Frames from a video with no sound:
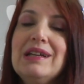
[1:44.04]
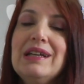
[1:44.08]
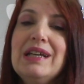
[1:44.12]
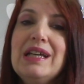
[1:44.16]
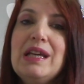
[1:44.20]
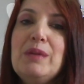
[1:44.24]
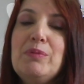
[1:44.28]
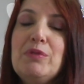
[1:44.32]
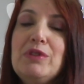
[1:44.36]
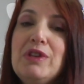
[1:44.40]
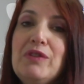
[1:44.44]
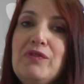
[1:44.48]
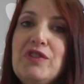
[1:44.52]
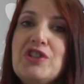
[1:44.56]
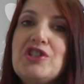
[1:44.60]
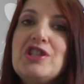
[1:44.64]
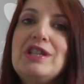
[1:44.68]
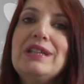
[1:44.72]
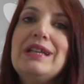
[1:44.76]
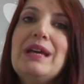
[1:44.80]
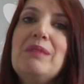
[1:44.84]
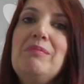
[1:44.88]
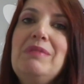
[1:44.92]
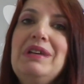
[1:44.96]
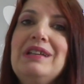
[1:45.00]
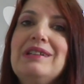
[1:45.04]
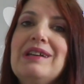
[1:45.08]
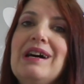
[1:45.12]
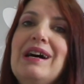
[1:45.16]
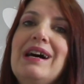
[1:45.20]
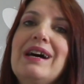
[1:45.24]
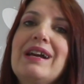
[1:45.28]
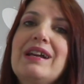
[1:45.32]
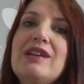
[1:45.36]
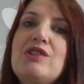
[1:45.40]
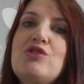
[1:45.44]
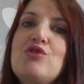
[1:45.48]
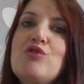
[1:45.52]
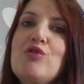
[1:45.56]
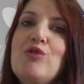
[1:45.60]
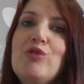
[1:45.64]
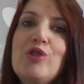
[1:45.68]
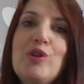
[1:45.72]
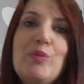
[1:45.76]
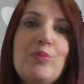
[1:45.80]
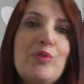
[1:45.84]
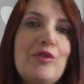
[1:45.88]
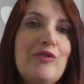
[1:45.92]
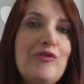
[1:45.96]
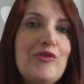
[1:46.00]
i più difficili da imitare sono
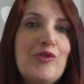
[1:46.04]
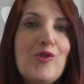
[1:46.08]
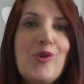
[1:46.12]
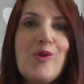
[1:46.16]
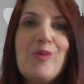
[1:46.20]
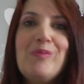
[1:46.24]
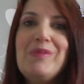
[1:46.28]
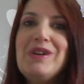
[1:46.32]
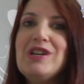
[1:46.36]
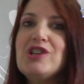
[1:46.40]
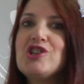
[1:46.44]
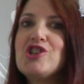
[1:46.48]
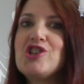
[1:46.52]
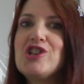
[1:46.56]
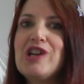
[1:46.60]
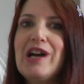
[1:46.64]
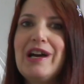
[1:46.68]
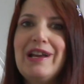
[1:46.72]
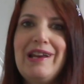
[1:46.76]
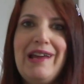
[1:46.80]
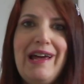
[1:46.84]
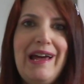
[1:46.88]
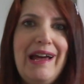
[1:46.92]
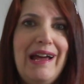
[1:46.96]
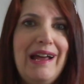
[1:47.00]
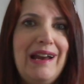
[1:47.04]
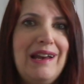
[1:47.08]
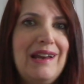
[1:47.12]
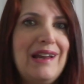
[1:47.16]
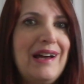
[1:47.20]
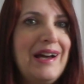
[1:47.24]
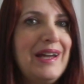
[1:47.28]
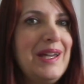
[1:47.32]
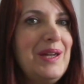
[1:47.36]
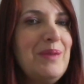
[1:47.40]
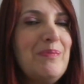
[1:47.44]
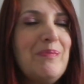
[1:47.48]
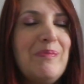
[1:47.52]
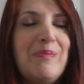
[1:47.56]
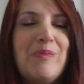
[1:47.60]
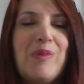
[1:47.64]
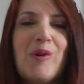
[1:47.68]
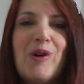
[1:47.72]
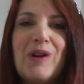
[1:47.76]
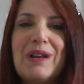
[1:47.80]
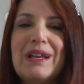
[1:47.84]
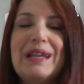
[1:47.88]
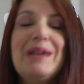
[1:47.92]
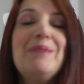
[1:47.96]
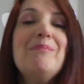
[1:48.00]
i profumi Chanel in,
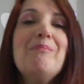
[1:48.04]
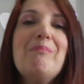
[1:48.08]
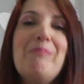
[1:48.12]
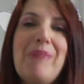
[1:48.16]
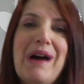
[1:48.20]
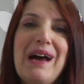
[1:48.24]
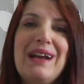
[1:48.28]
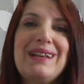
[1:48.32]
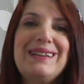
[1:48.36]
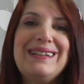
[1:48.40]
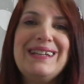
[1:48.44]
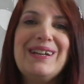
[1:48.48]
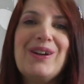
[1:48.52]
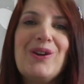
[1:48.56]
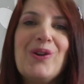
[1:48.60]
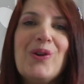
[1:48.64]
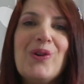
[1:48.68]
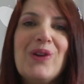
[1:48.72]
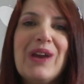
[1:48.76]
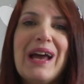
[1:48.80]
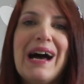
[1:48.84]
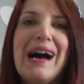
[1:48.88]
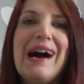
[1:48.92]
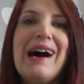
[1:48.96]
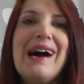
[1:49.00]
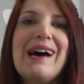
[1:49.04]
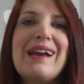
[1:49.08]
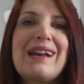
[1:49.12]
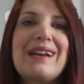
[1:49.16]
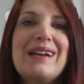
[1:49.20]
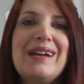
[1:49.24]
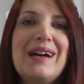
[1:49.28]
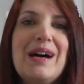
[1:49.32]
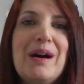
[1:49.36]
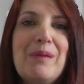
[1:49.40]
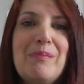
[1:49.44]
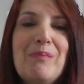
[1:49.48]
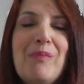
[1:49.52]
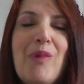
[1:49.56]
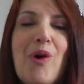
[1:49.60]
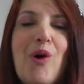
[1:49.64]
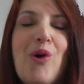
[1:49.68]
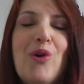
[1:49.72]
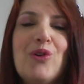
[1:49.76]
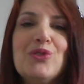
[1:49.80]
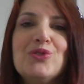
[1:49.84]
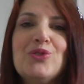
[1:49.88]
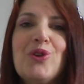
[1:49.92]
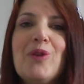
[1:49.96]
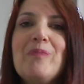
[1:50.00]
in particolar
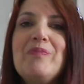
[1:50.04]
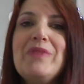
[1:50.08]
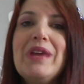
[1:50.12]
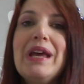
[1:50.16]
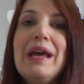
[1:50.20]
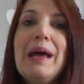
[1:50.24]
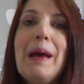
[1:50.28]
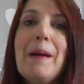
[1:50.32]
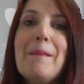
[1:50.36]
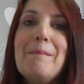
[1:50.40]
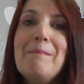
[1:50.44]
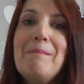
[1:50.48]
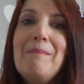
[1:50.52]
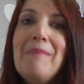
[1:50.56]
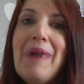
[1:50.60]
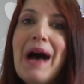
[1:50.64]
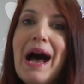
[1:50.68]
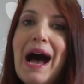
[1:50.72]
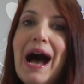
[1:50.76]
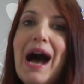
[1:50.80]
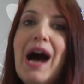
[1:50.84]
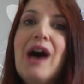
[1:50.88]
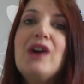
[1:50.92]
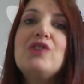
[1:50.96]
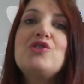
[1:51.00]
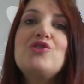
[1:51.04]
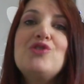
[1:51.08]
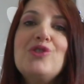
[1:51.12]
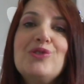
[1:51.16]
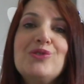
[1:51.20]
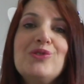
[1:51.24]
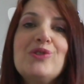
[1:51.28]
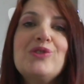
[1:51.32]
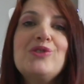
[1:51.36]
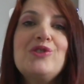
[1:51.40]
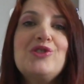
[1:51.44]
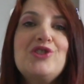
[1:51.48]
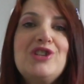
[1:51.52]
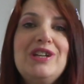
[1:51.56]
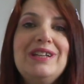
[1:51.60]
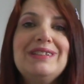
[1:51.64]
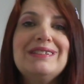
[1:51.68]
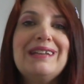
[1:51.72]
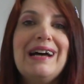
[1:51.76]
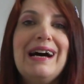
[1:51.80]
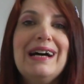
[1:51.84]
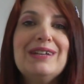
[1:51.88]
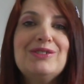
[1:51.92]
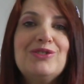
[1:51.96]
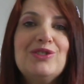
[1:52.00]
modo, ma sono
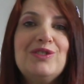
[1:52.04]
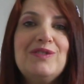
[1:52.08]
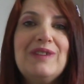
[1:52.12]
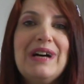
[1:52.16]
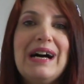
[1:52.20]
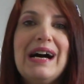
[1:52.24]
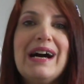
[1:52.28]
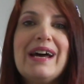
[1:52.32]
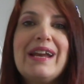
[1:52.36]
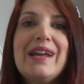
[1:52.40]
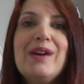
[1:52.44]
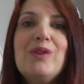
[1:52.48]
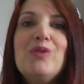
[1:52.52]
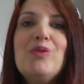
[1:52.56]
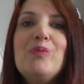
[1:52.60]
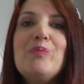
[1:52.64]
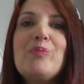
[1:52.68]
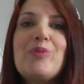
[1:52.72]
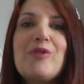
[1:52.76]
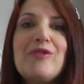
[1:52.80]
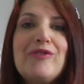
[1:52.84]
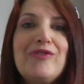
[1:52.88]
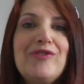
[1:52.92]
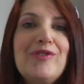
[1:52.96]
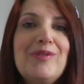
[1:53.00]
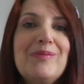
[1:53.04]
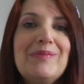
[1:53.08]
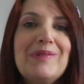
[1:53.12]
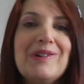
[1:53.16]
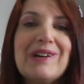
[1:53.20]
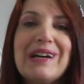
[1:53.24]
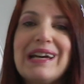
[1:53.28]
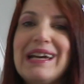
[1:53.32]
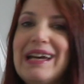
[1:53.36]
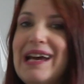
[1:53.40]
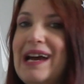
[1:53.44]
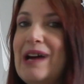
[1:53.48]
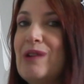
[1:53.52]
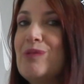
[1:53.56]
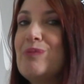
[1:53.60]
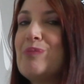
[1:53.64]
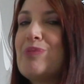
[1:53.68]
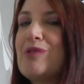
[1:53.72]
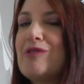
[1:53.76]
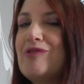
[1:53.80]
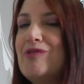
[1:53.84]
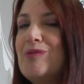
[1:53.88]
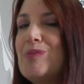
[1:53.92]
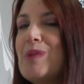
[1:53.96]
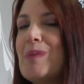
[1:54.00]
riuscita a trovare un profumo che è un
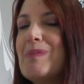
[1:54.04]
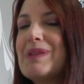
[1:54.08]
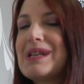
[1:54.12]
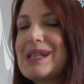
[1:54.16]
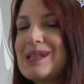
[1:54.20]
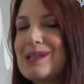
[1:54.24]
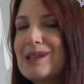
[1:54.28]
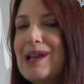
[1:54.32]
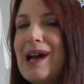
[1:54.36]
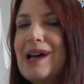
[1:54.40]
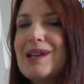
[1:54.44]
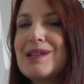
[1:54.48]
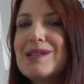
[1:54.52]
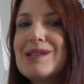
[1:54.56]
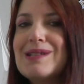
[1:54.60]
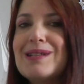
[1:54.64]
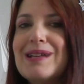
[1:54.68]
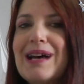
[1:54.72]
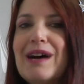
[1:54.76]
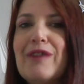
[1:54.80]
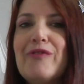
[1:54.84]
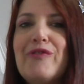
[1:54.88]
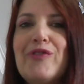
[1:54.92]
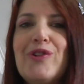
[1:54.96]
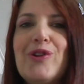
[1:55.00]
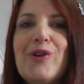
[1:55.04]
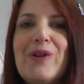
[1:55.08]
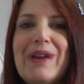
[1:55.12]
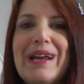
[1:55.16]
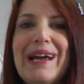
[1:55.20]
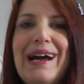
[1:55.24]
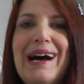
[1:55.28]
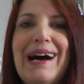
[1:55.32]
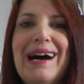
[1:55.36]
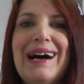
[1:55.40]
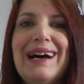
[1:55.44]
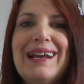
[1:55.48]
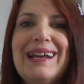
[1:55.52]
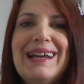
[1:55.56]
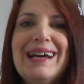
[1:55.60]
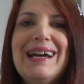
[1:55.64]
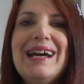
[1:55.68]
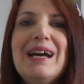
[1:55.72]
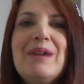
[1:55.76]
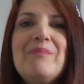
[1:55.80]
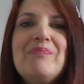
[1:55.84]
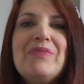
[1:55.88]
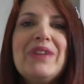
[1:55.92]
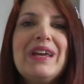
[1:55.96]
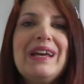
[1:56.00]
profumo abbastanza floreale,